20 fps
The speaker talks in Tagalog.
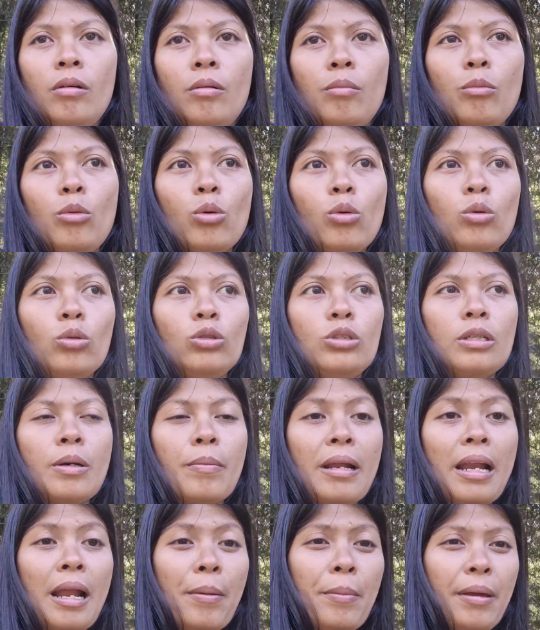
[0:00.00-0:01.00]
bukod sa
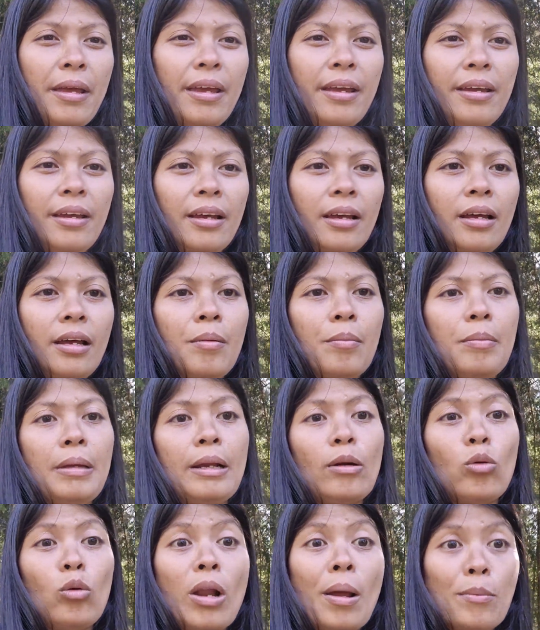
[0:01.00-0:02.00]
malamig,
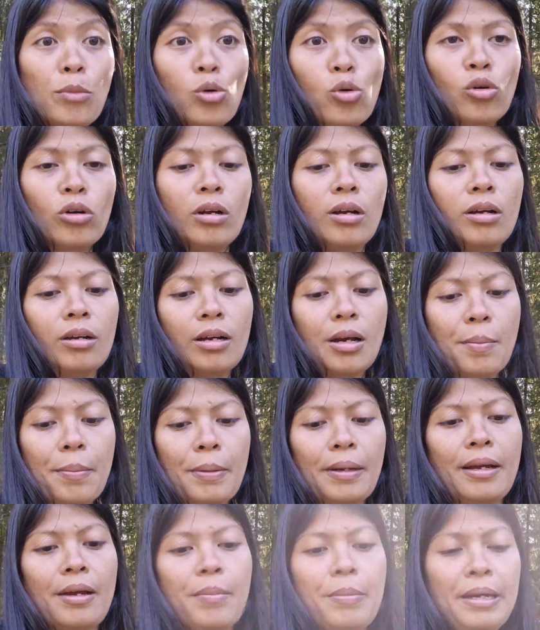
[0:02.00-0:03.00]
merong lamok
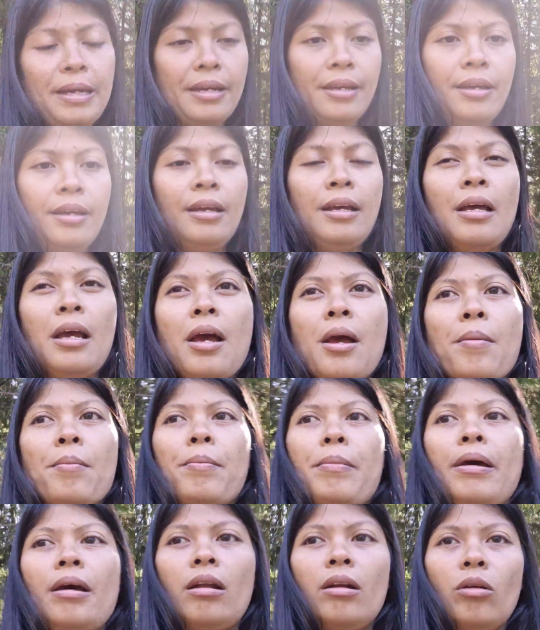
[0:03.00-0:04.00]
kapag gabi.
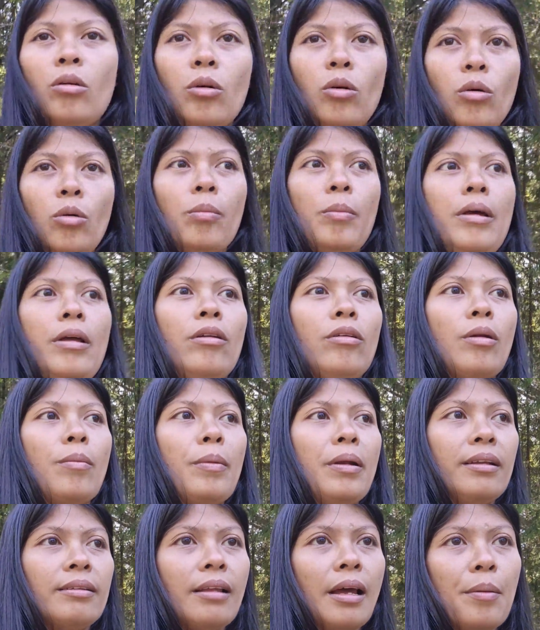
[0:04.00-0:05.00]
Pero meron
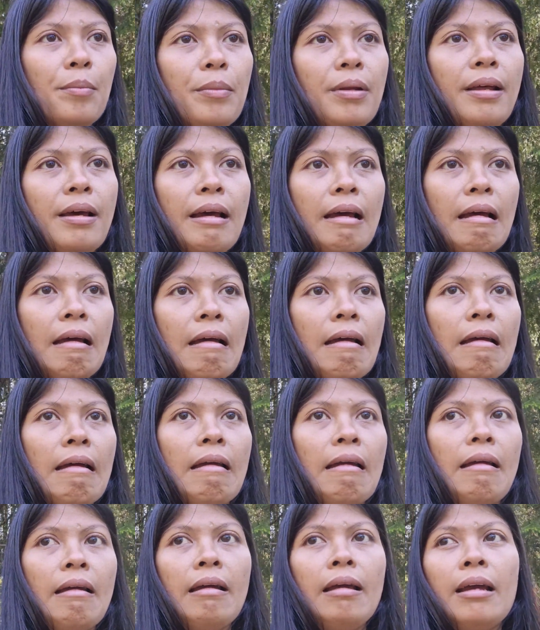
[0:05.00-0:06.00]
naman na time na
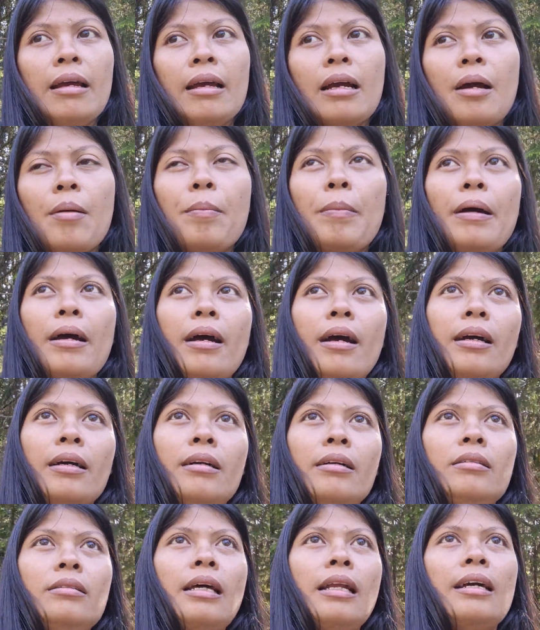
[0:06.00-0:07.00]
kapag
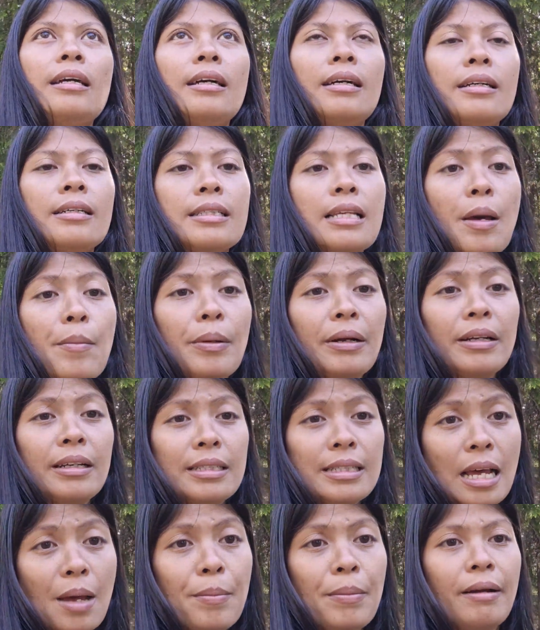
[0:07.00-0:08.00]
talagang summer na
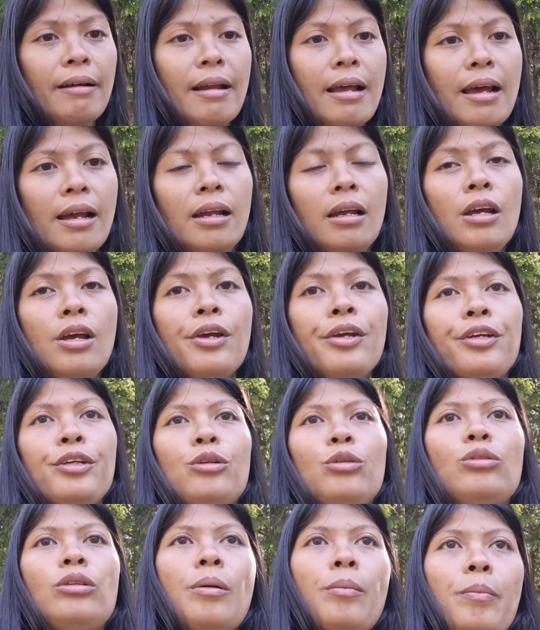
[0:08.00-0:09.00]
summer na,
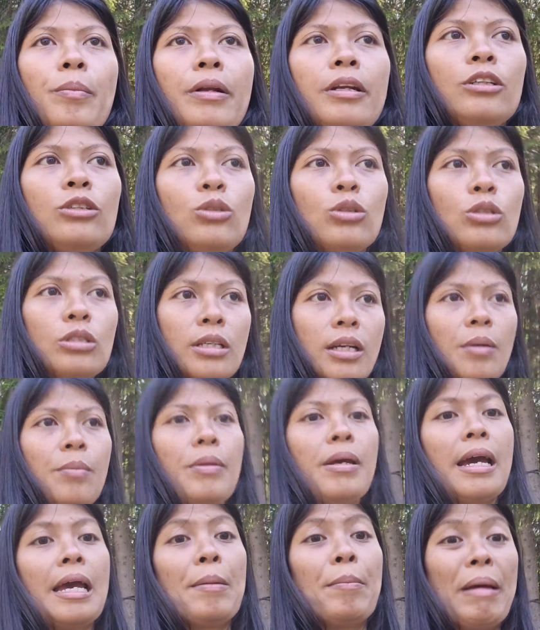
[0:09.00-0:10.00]
yung temperature sa
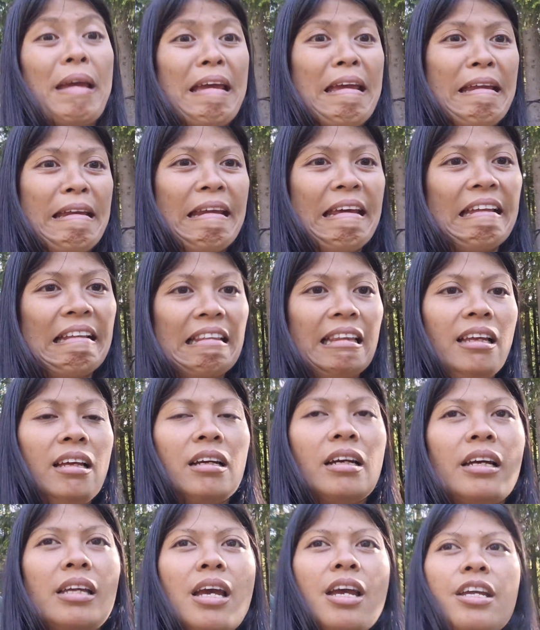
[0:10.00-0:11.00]
gabi ay mainit.
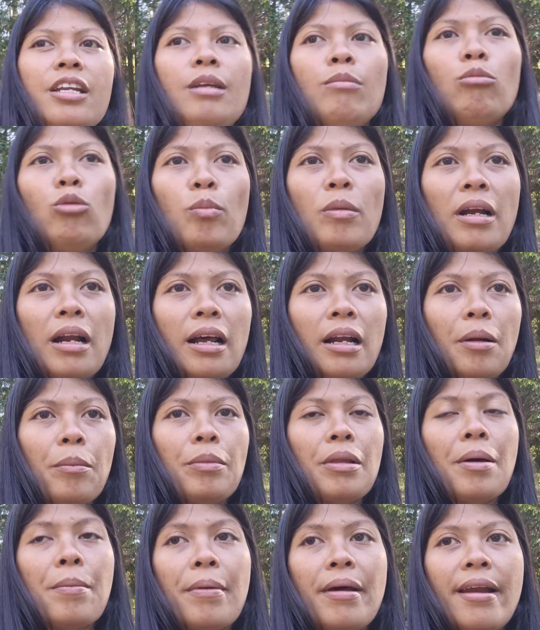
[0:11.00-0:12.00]
Kaya hindi mo
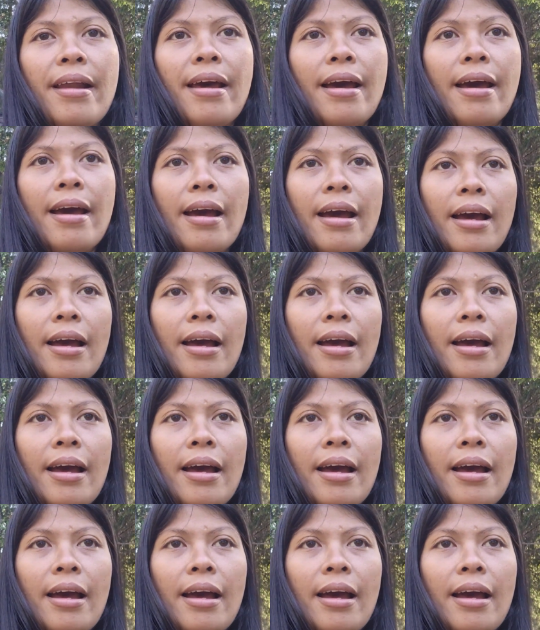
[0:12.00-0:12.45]
mararamdaman na